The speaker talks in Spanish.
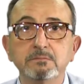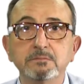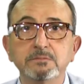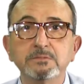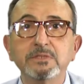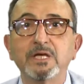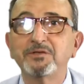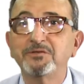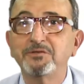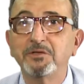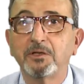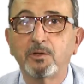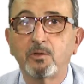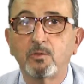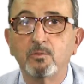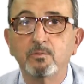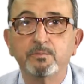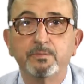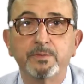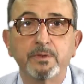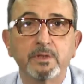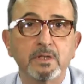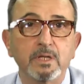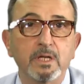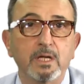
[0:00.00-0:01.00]
ya se
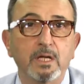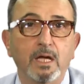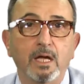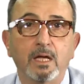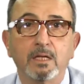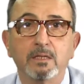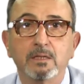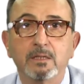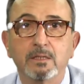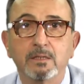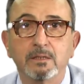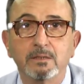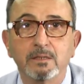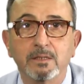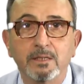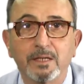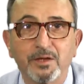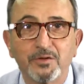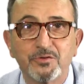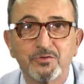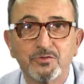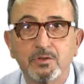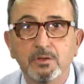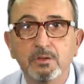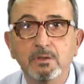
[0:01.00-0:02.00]
irrumpiría en el
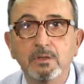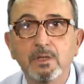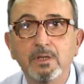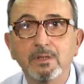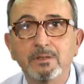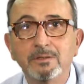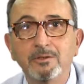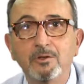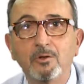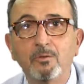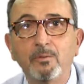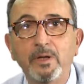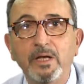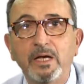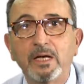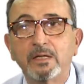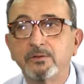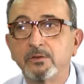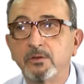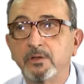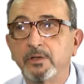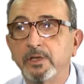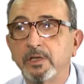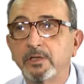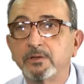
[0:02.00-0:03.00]
derecho de
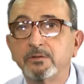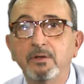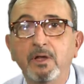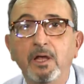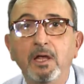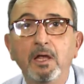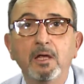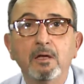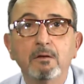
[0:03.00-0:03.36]
obligaciones